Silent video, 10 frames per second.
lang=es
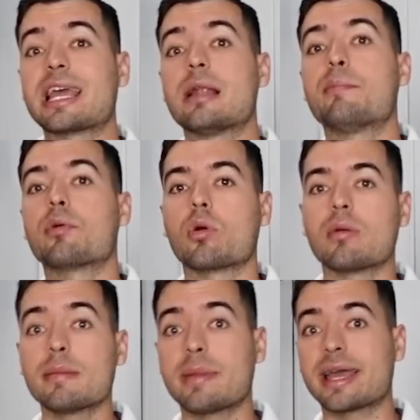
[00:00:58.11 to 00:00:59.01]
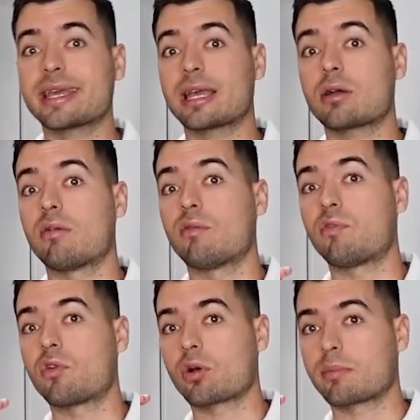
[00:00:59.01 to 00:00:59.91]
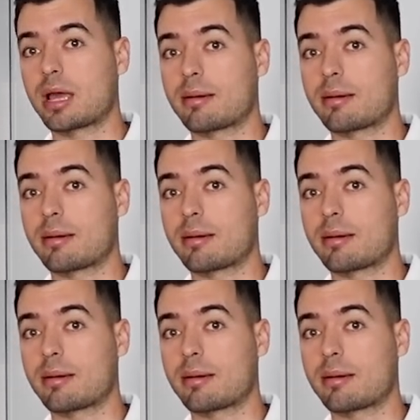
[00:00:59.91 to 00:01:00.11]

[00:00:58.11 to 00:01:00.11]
El problema es que conforme